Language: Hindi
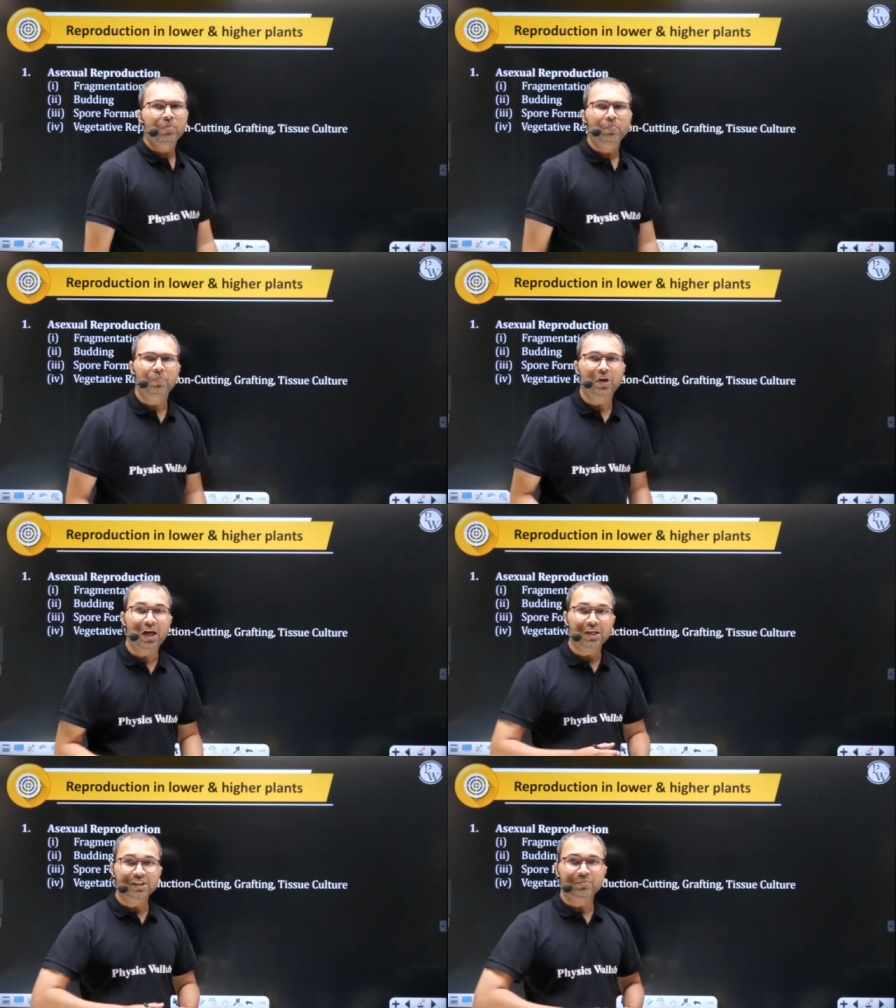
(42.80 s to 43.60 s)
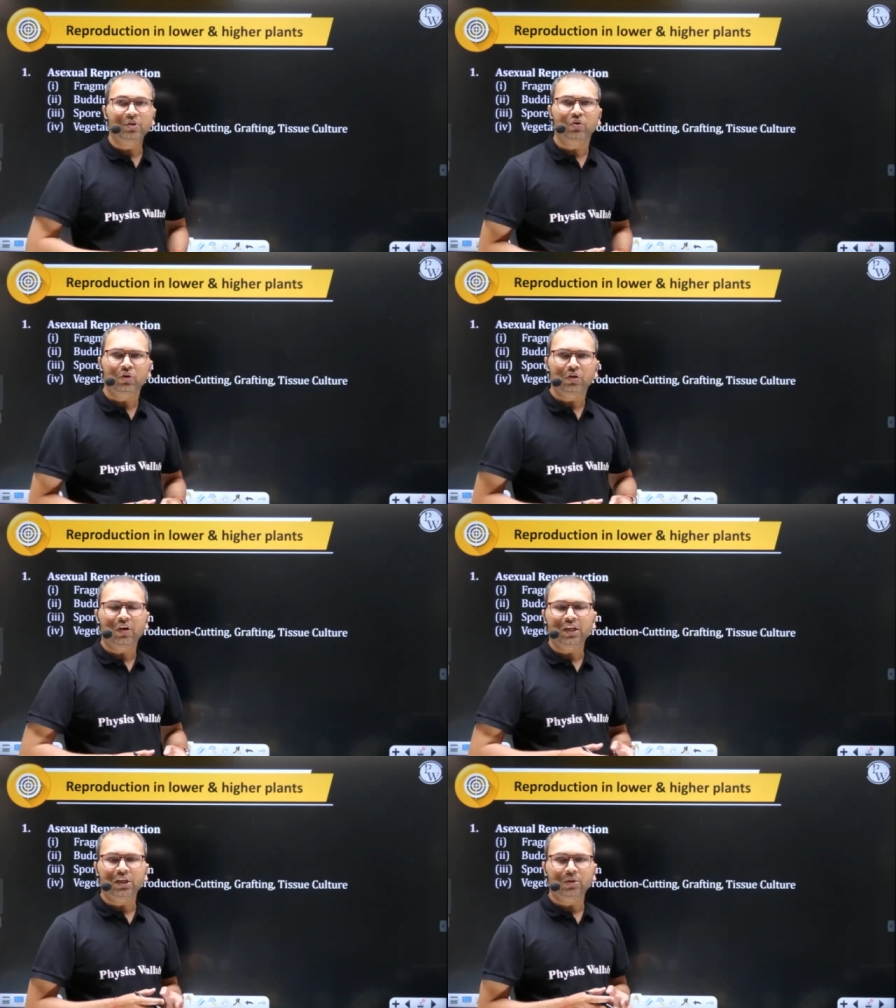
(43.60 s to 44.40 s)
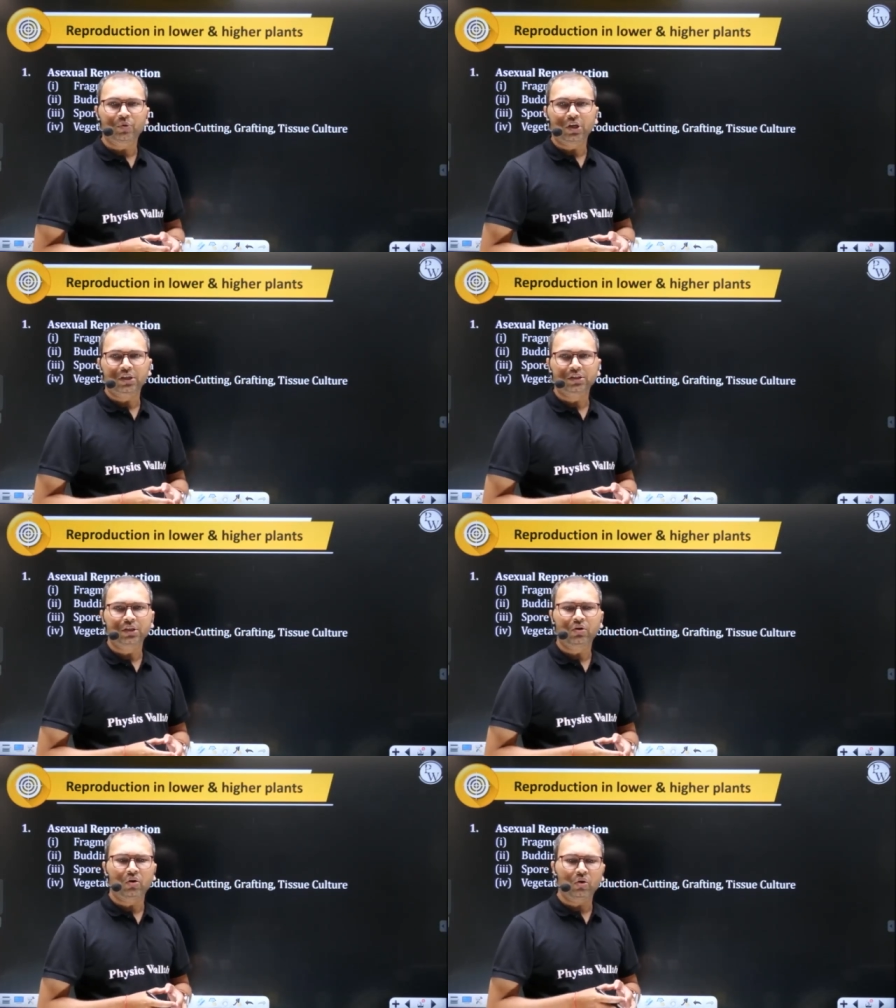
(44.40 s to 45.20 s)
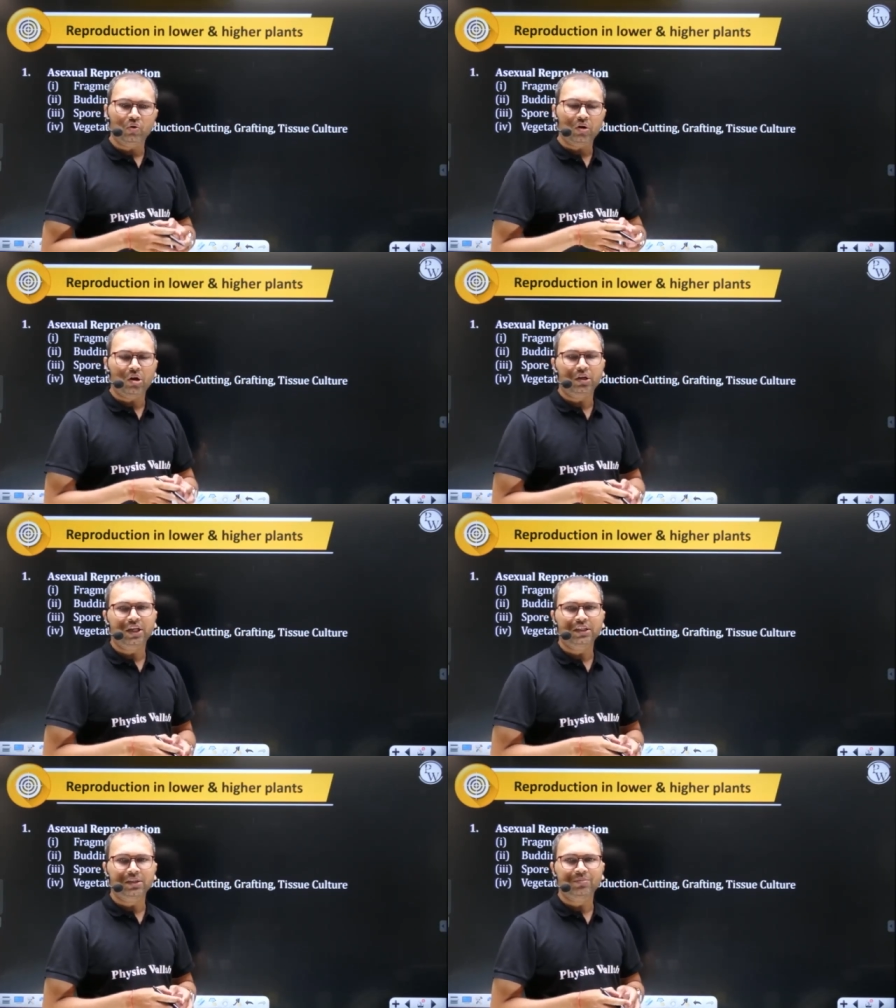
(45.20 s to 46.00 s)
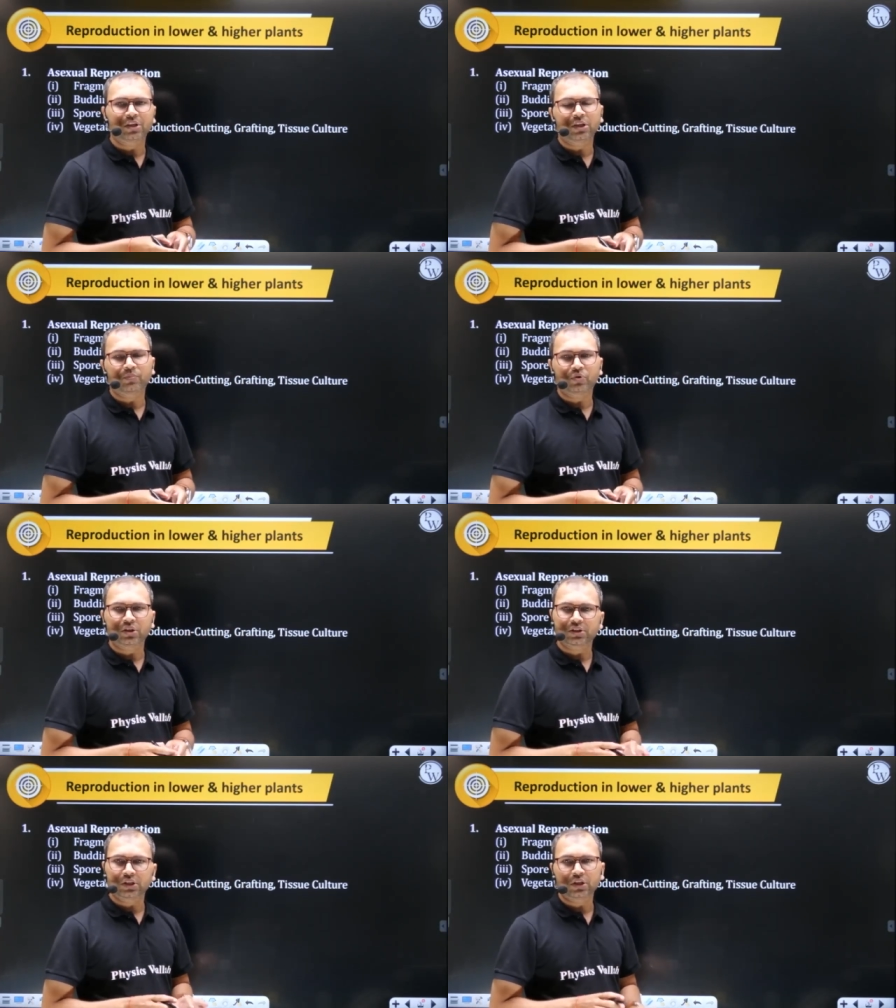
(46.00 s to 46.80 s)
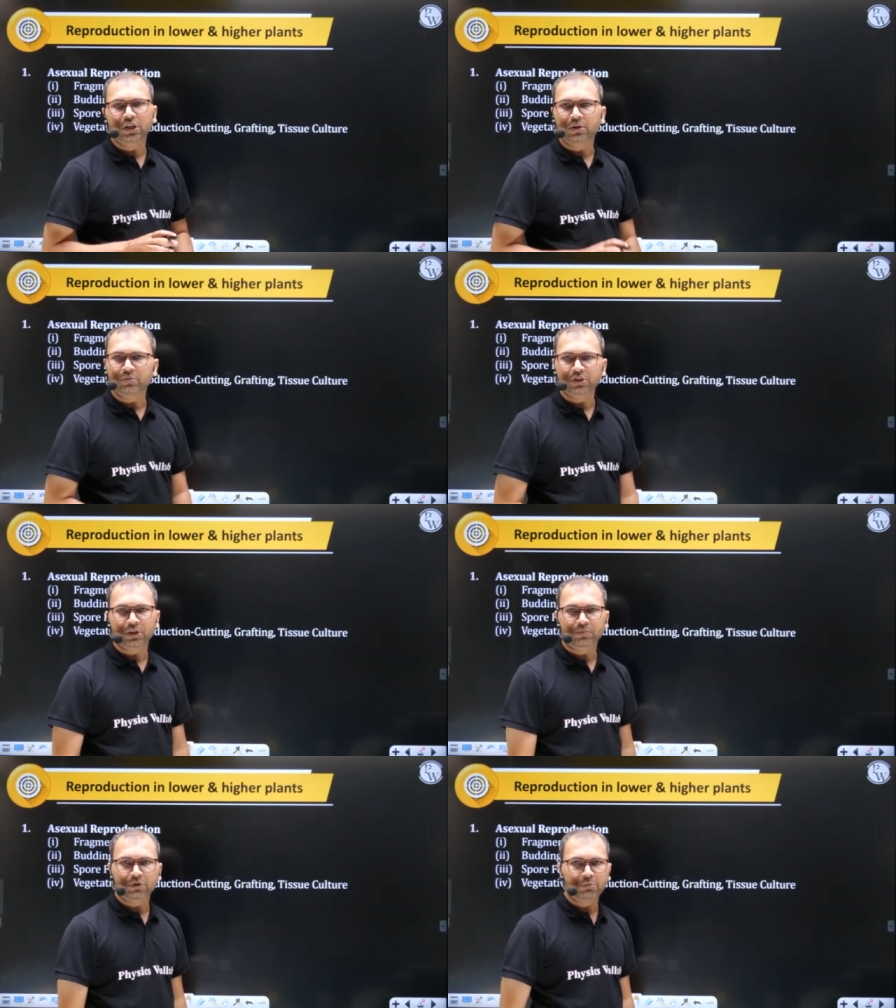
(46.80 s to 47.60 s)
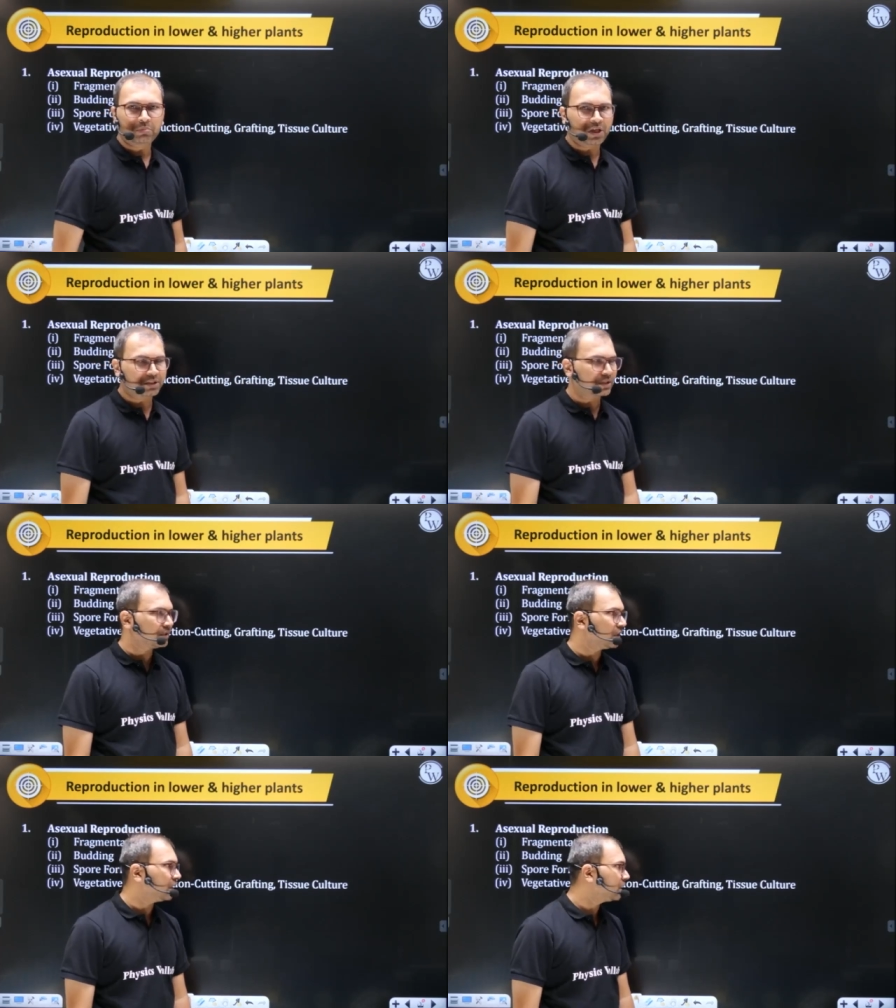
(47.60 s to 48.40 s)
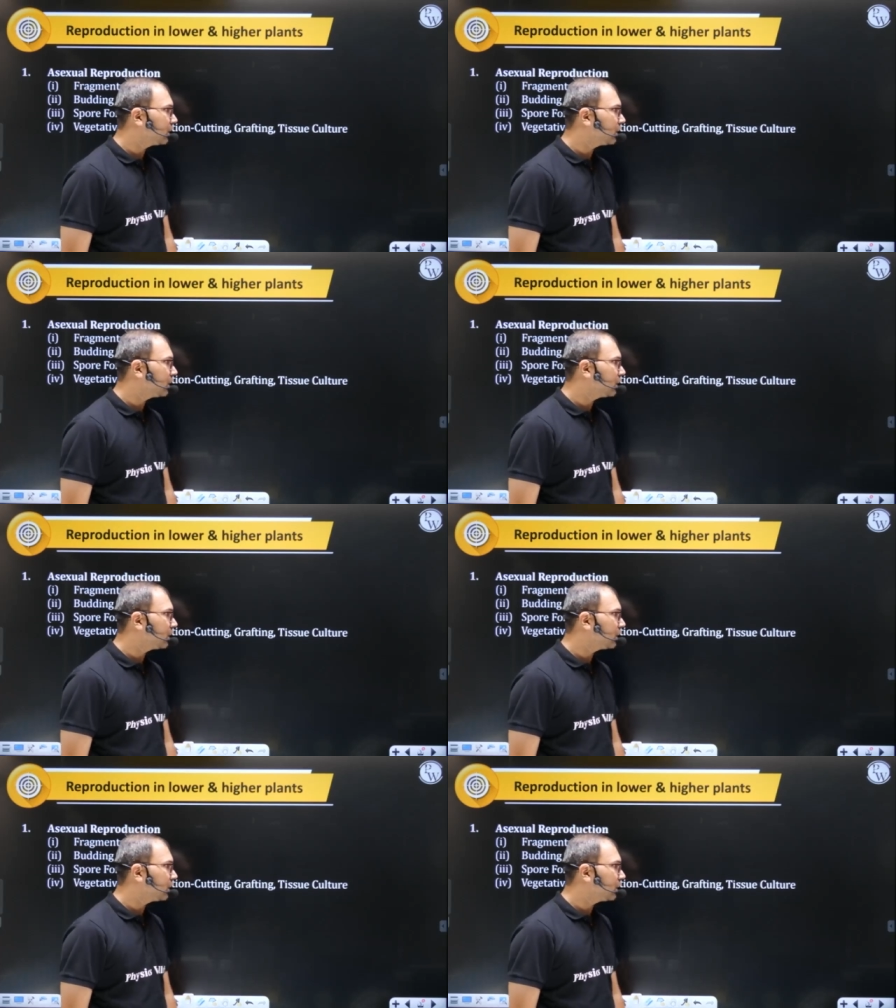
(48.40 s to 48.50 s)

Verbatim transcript: प्लांट्स में होने वाले रिप्रोडक्शन और लोअर ऑर्गेनिज्म के रिप्रोडक्शन की हम इस चैप्टर में बात करते हैं ठीक